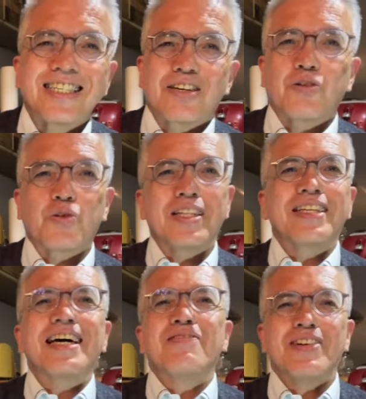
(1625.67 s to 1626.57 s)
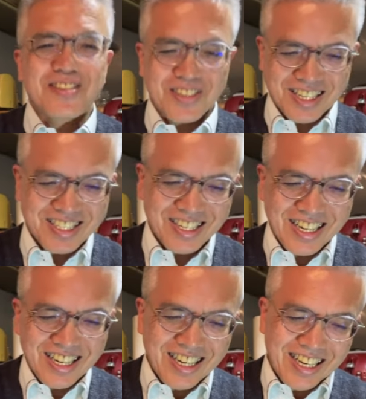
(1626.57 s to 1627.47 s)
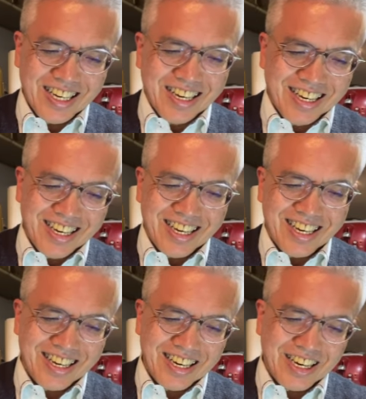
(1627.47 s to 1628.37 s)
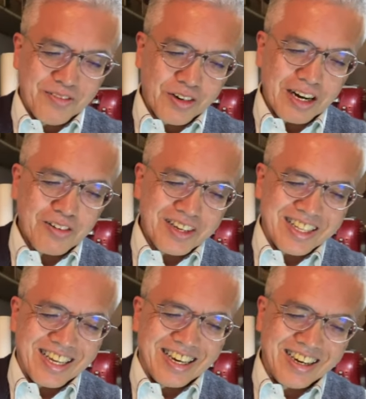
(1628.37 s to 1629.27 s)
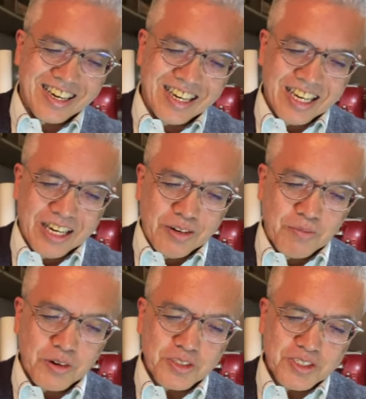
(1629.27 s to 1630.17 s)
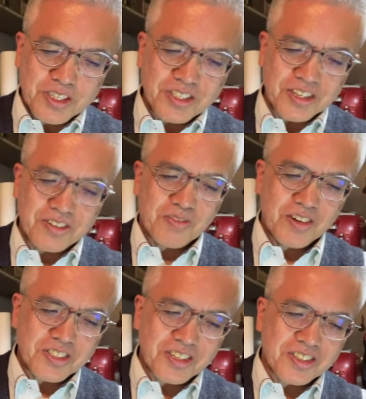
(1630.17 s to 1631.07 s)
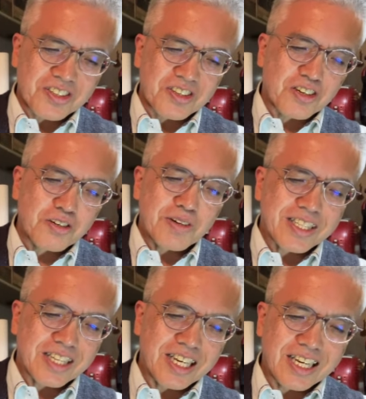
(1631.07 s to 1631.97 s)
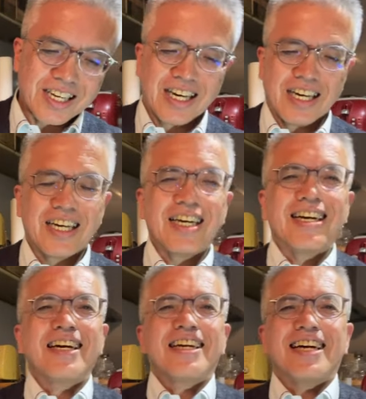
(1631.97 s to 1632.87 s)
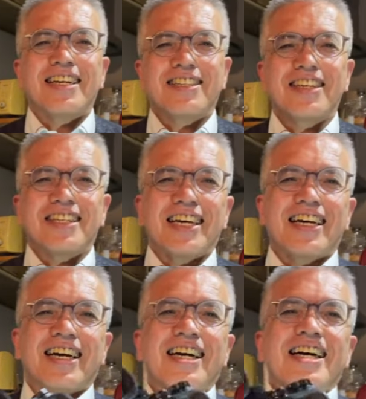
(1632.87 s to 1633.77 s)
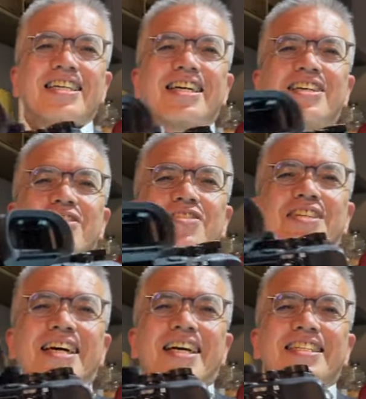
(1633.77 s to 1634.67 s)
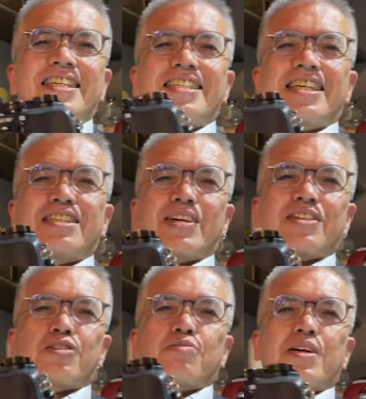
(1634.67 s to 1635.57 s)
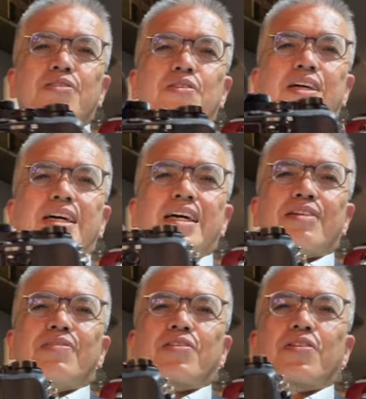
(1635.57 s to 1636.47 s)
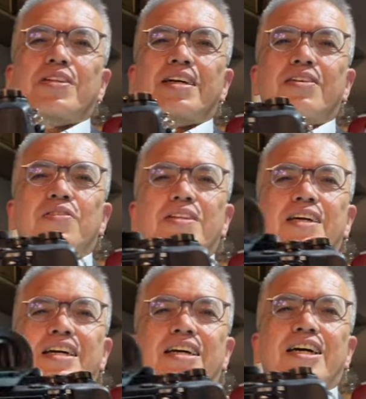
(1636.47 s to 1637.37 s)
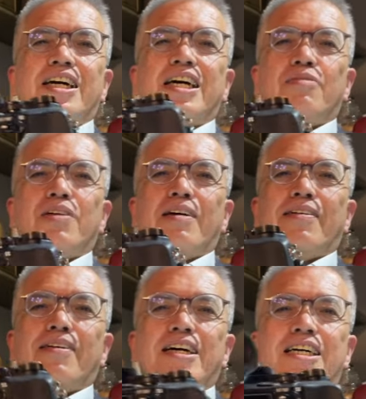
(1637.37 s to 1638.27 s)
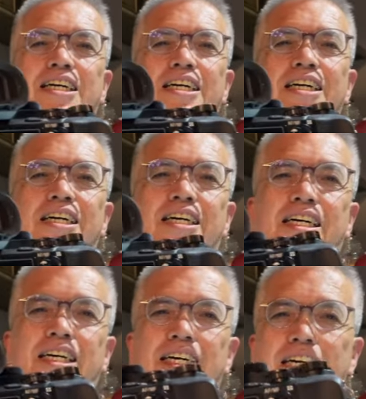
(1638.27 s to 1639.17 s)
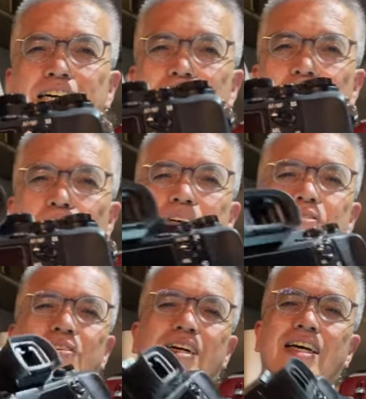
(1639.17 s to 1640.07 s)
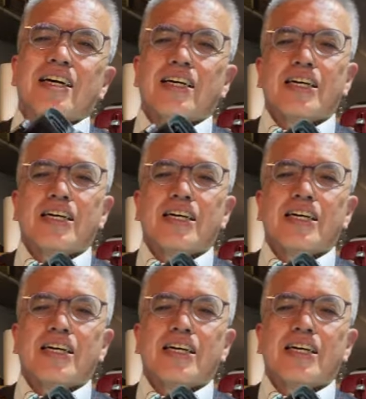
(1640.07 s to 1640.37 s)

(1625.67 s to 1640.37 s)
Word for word: これで大満足です。えー、もう過去にねもうちょっともうちょっとって欲張ってやりすぎて結局台無しにしてしまったこともあるので、まあ、これこれでまあ、えー、満足かな